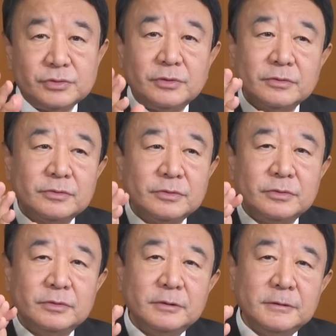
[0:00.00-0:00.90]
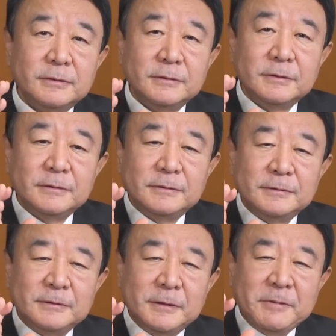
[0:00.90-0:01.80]
しようこの
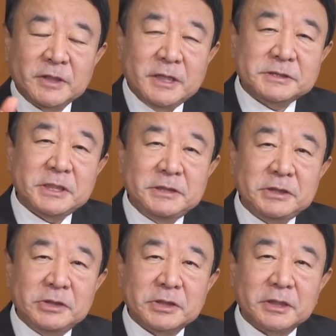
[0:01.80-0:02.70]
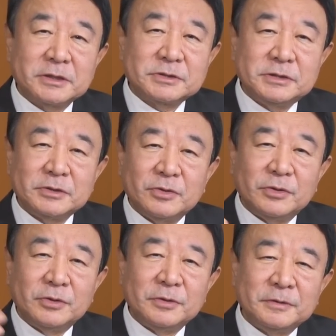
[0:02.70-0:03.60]
やっぱり学生インターンだからつい
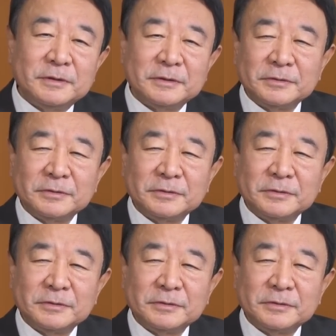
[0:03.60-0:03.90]
こうあ